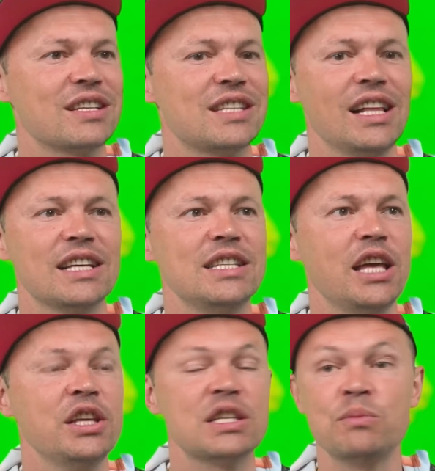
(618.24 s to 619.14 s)
осталось.
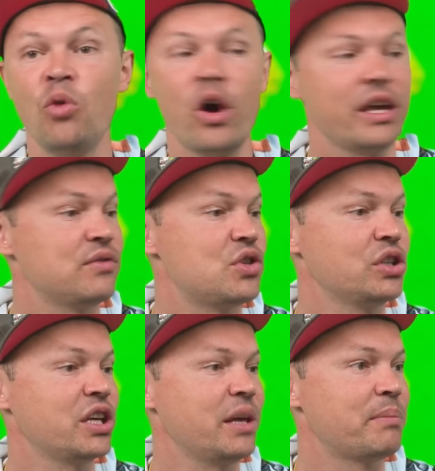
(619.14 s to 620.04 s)
Не, не смог я
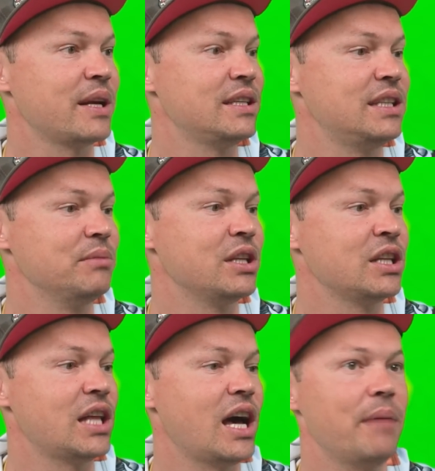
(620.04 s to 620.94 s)
все-таки пройти. Мне
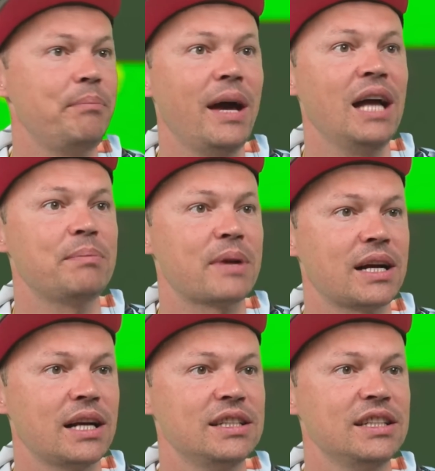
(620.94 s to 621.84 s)
надо опять
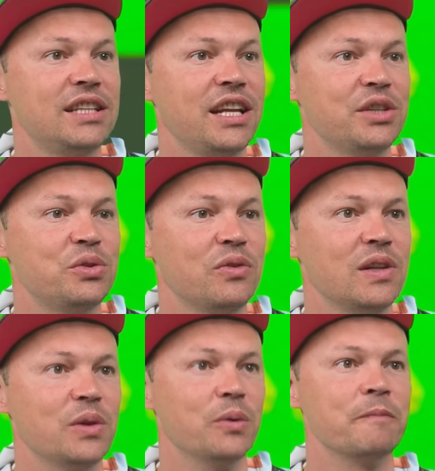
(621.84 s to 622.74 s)
проходить третью
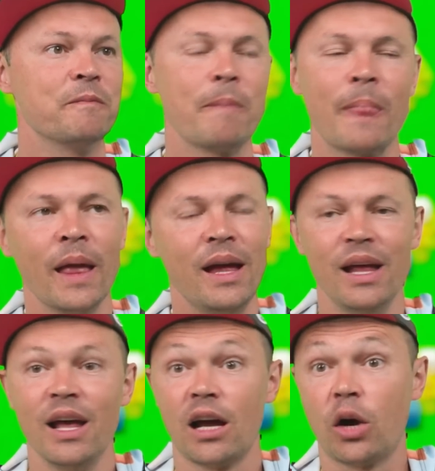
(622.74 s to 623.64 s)
волну.
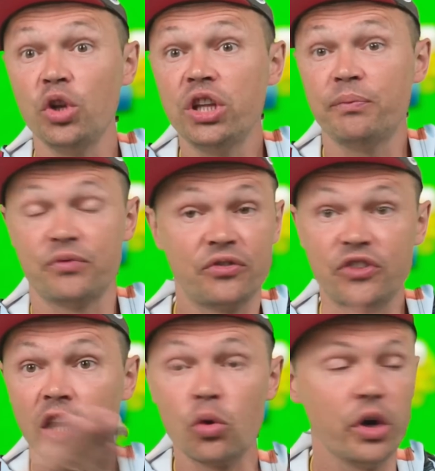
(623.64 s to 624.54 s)
Какой-то
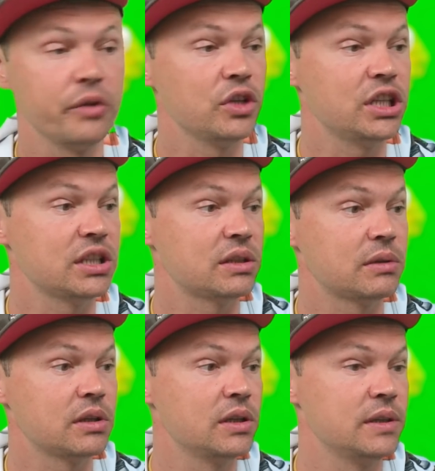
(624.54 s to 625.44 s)
второй вот этот
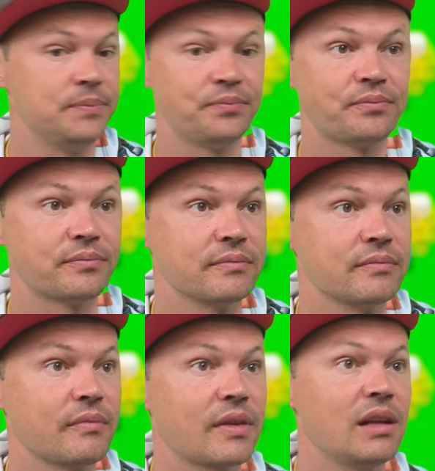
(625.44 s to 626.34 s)
э,
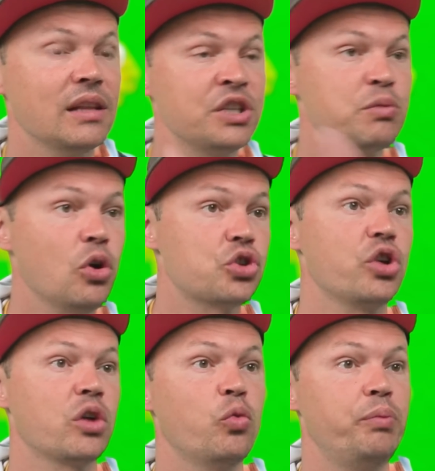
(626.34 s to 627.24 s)
ланчбокс,
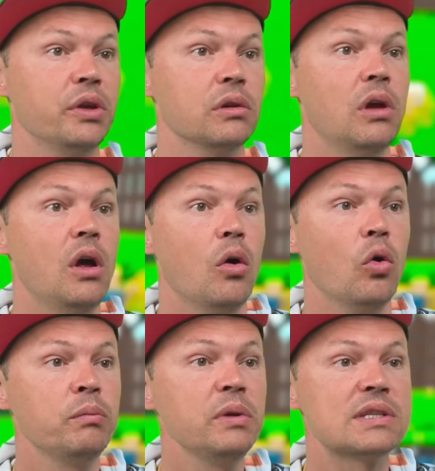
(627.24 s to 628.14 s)
что я купил,
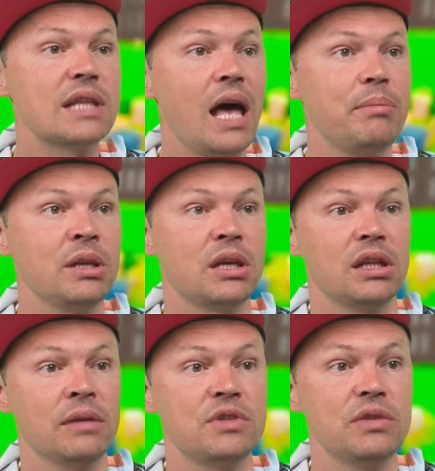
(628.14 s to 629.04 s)
он был
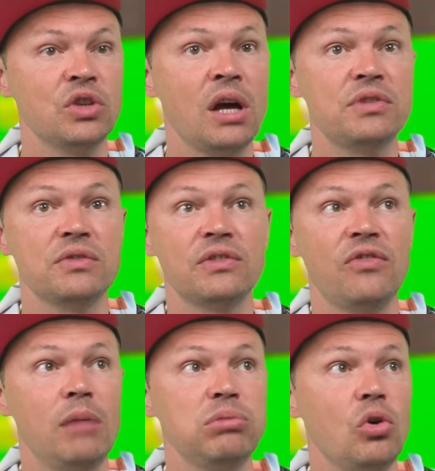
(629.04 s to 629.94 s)
слабенький. Там всего-навсего
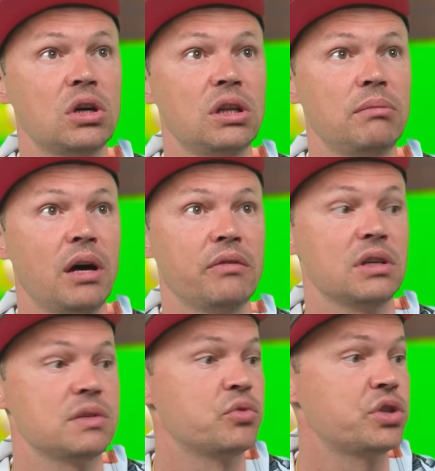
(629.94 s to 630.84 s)
два блока
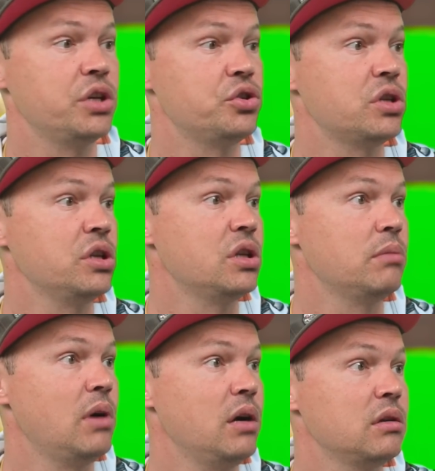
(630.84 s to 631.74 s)
добавилось. Может, я что-то не,
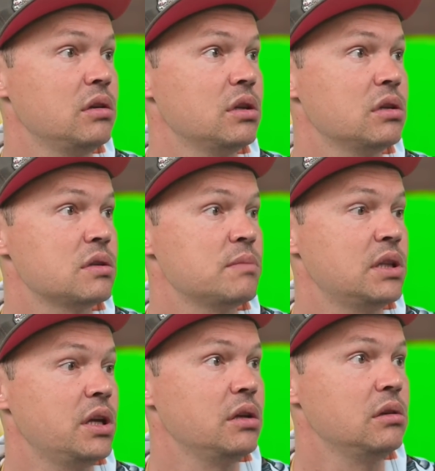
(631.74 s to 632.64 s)
добав... не
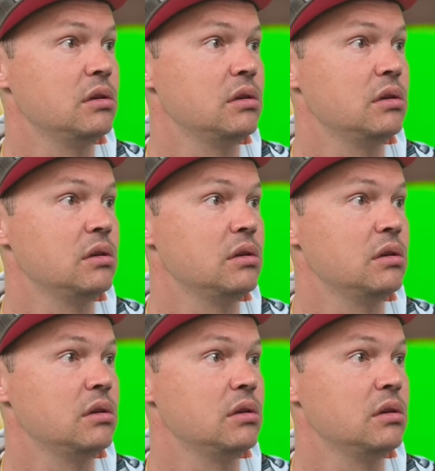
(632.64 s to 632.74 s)
досмотрел?